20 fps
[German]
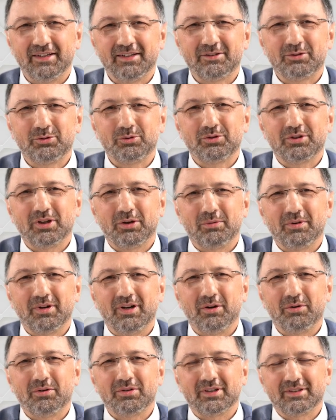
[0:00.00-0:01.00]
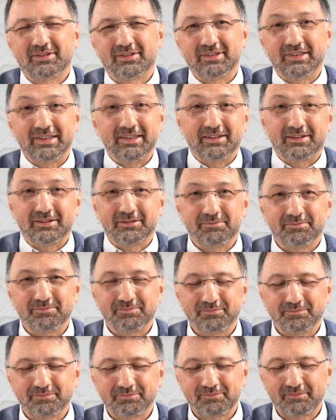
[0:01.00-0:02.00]
Zuschauer auch das seht.
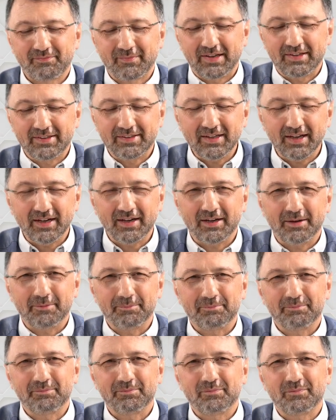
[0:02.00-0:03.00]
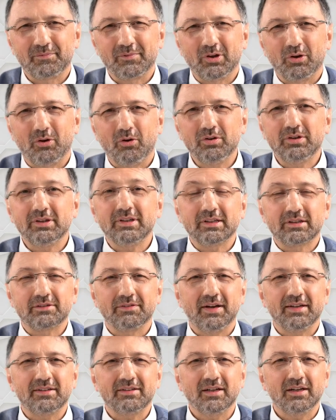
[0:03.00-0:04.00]
Ja, heute geht es
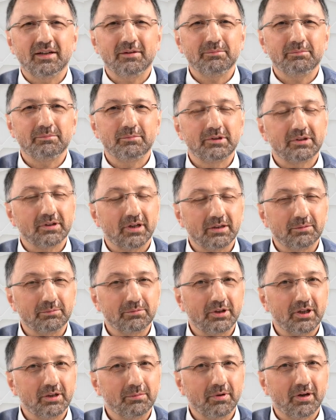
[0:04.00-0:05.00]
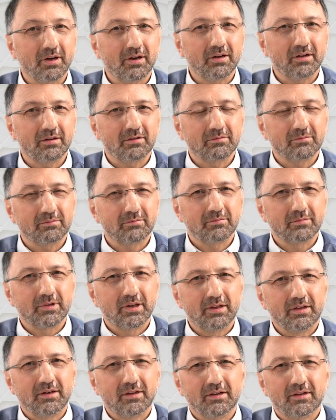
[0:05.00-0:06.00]
weiter mit einem Thema,
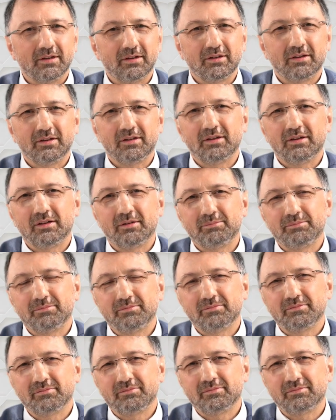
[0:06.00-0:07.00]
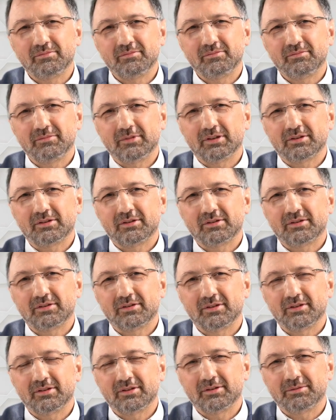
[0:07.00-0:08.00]
ähm,
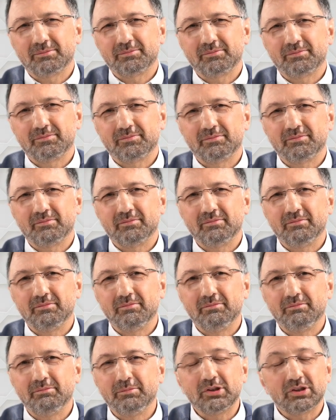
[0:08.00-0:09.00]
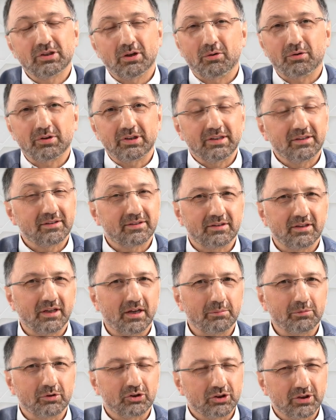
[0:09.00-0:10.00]
das ähm, mich auch jedes
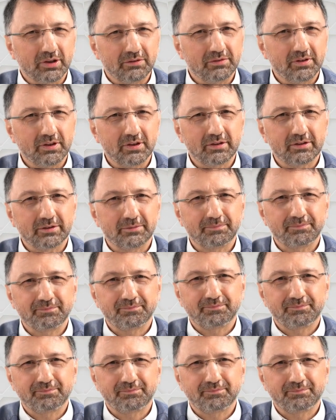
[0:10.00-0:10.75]
Jahr beschäftigt.